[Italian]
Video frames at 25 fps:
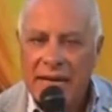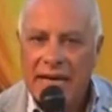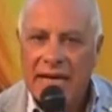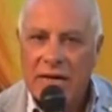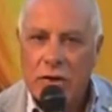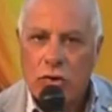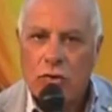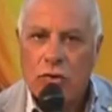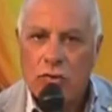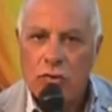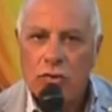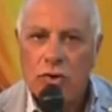
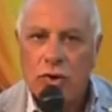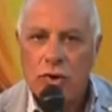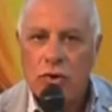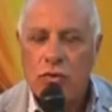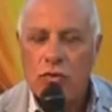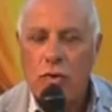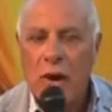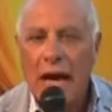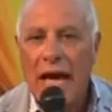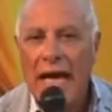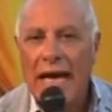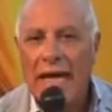per
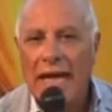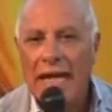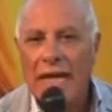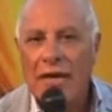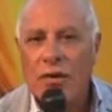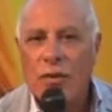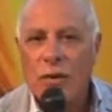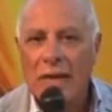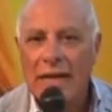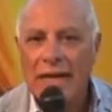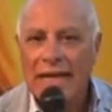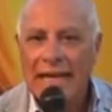
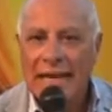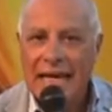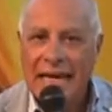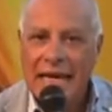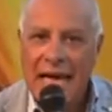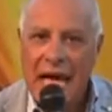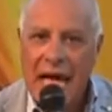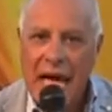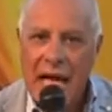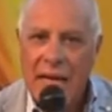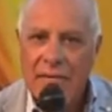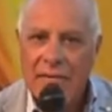continuare quel
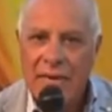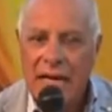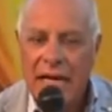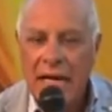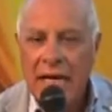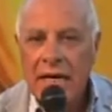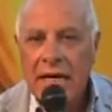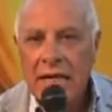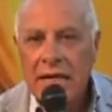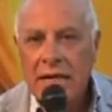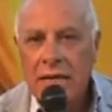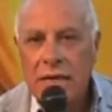legame
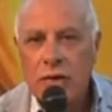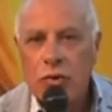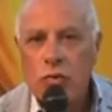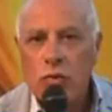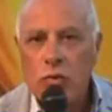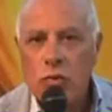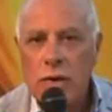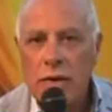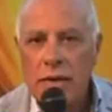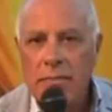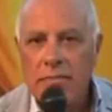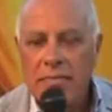di
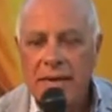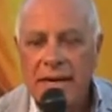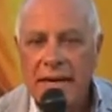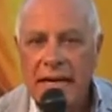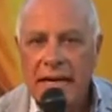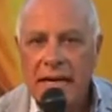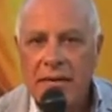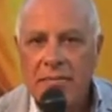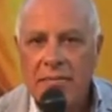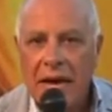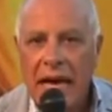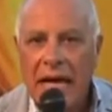cui
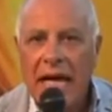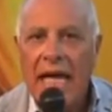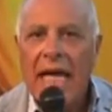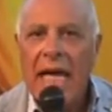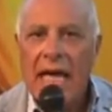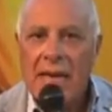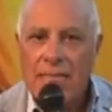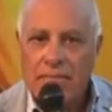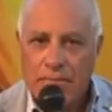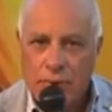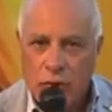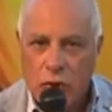prima
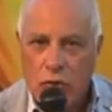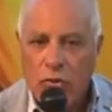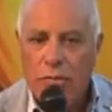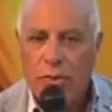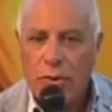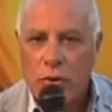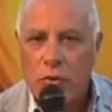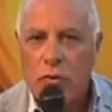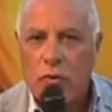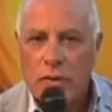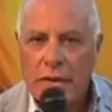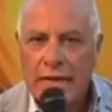è
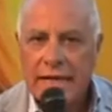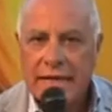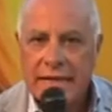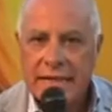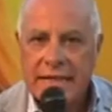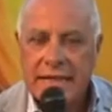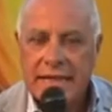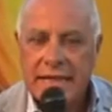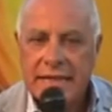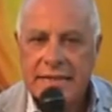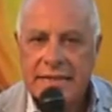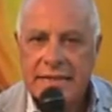proprio
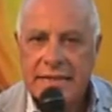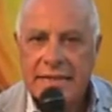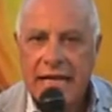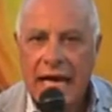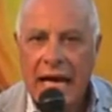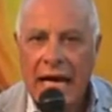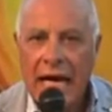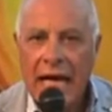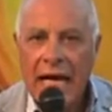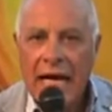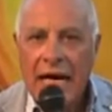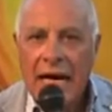
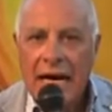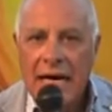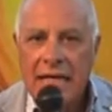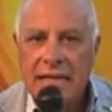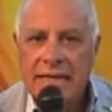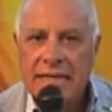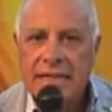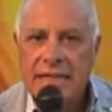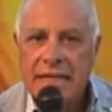un'artista eh,